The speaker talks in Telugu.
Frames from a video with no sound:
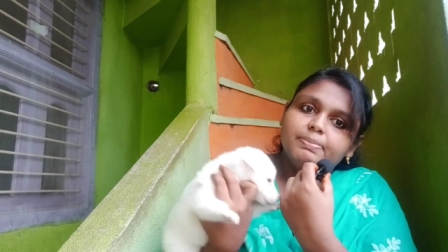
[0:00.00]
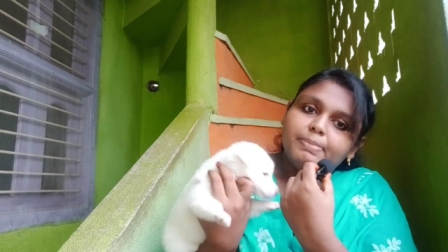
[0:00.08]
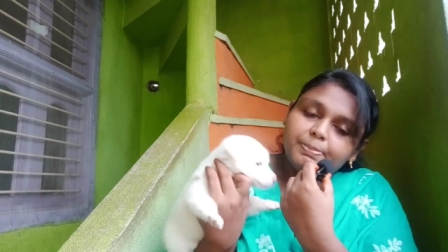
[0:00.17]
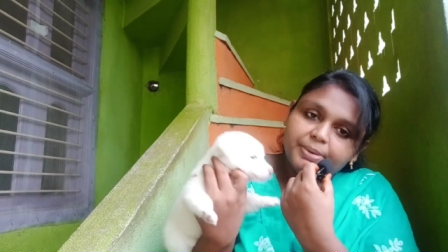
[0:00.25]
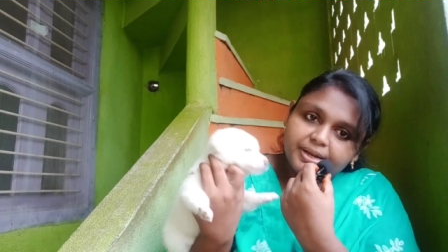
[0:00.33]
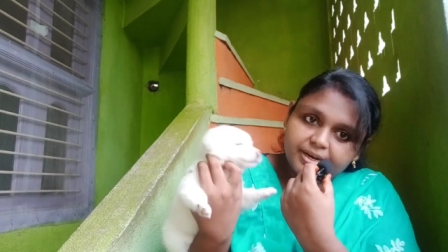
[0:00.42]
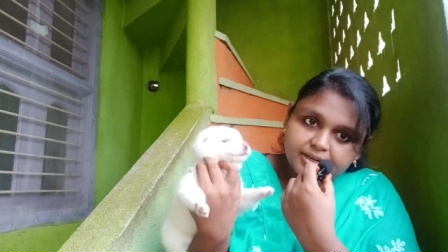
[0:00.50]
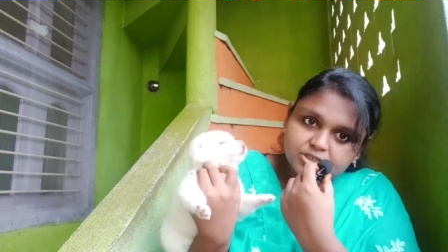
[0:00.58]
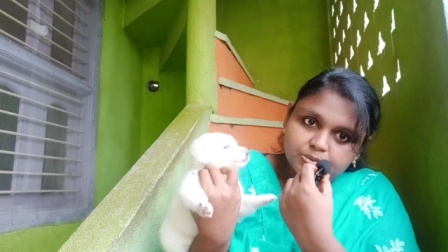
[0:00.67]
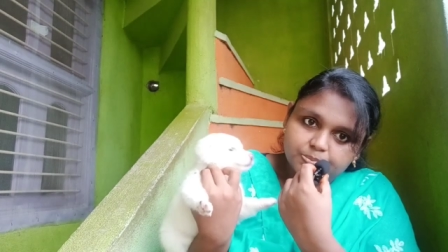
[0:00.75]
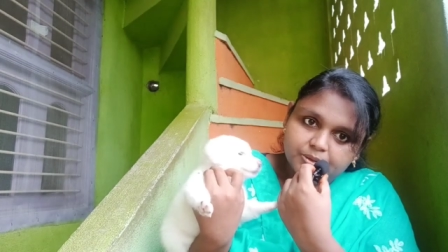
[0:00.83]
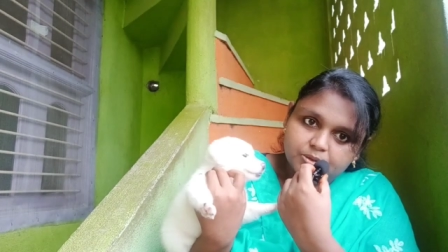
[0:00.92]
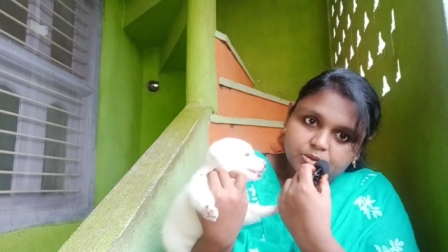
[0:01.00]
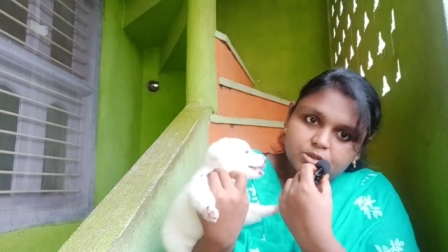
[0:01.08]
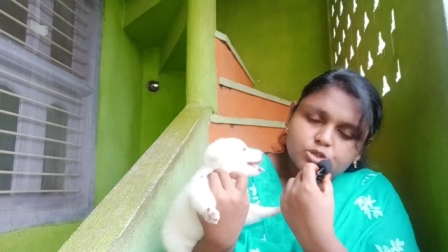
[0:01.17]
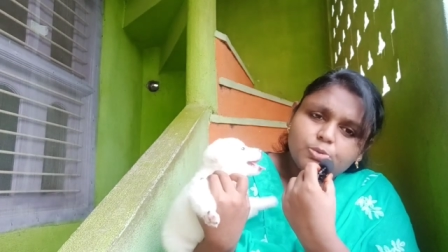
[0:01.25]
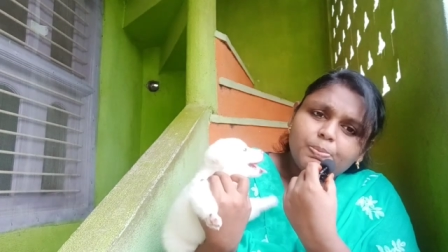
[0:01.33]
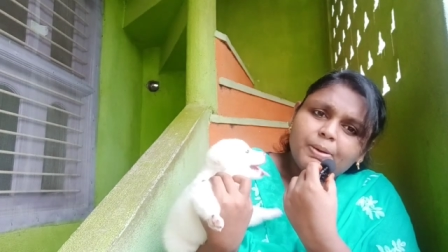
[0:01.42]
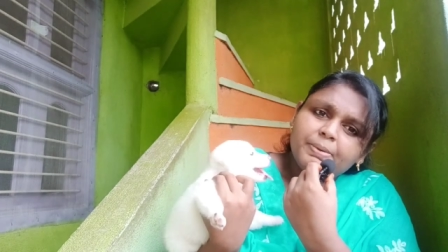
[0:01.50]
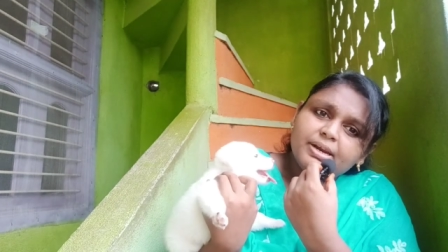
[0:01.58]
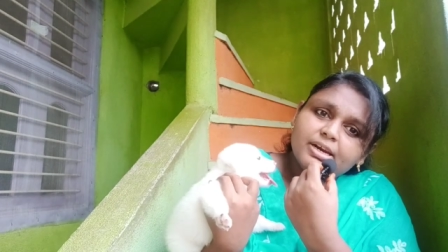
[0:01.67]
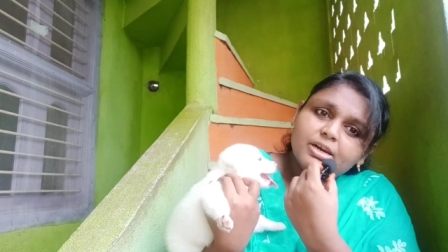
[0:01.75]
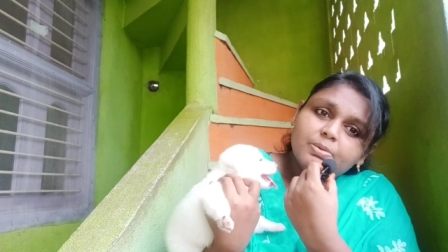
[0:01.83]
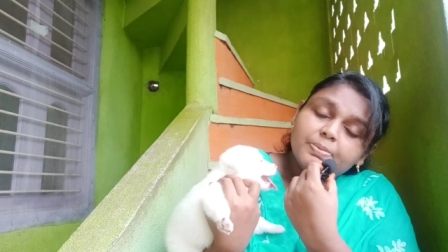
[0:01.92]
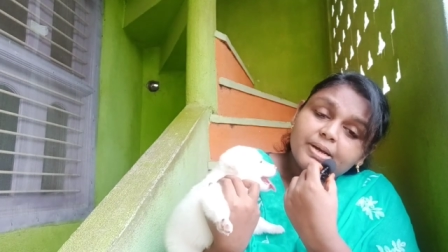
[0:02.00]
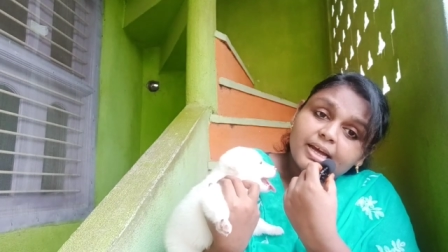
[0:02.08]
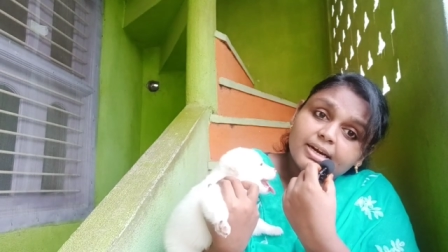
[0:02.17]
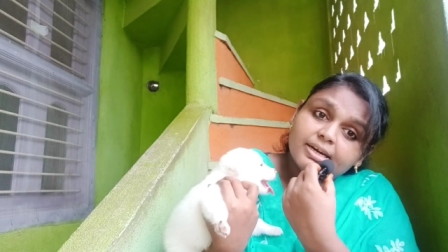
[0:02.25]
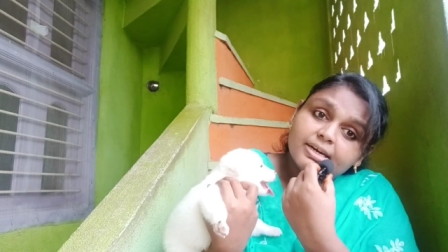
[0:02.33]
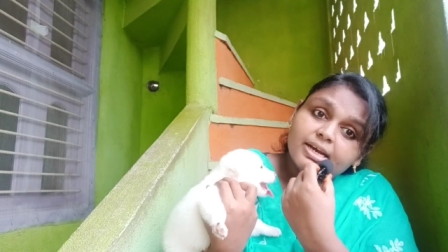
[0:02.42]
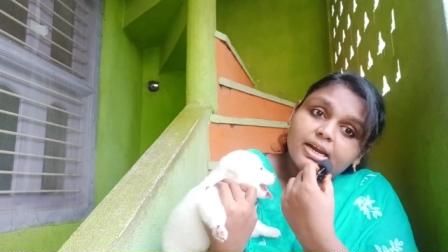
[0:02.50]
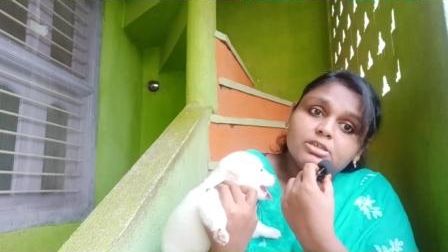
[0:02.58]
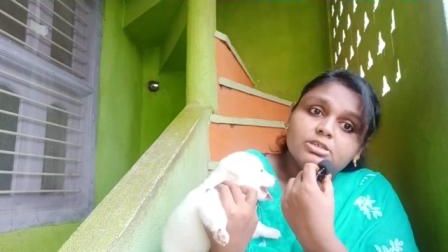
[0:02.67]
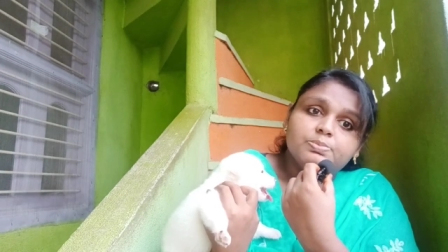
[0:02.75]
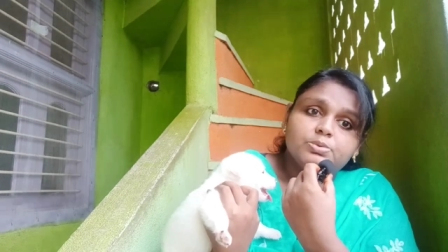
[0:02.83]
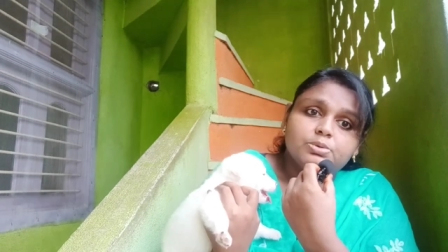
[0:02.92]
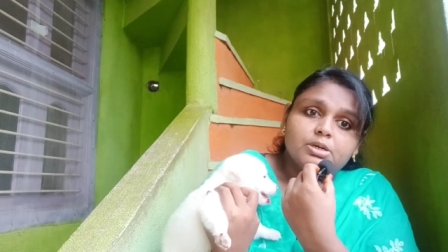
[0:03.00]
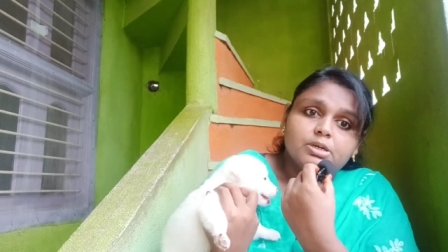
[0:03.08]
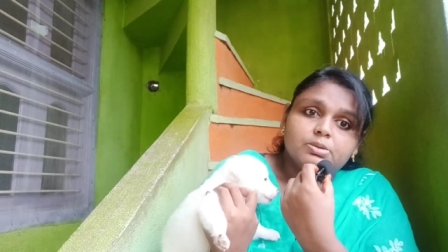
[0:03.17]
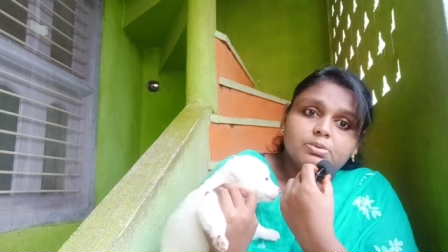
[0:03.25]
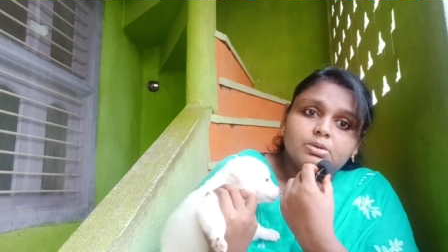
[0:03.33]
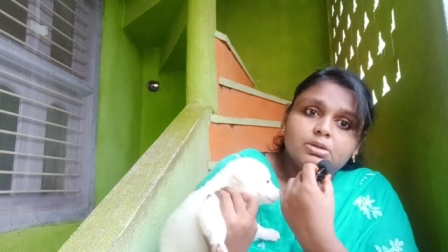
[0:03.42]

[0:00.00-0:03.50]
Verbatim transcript: పమేరియన్ అని చెప్పాను సో పమేరియన్ అని మీకు కరెక్ట్గా ఎలా చెప్తున్నారు